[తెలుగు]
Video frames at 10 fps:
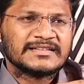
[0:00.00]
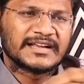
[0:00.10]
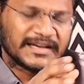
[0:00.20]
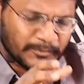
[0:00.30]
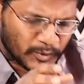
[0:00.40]

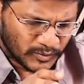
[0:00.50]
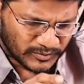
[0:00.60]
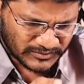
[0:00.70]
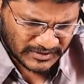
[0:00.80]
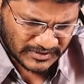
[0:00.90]
సార్ ఇప్పుడు
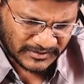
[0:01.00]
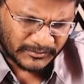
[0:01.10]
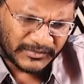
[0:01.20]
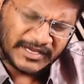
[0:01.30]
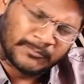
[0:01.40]

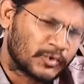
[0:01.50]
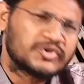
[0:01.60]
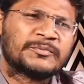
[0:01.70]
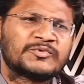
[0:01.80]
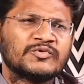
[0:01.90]
ఎప్పుడు
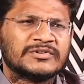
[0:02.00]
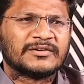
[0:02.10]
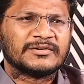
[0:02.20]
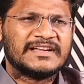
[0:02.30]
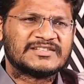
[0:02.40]
చెప్తూ
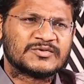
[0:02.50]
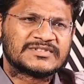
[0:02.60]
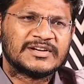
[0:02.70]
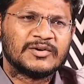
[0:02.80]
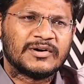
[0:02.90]
ఉంటారు ఈ
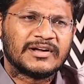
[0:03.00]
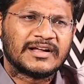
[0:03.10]
సృష్టిలో